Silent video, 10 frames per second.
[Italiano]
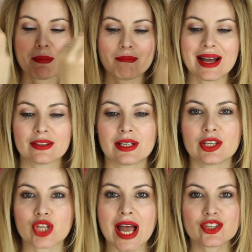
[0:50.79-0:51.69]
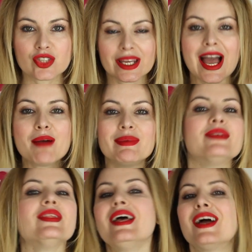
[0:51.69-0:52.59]
manda le ciance Gabri,
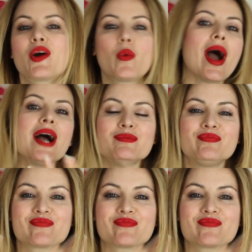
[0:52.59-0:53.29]
qua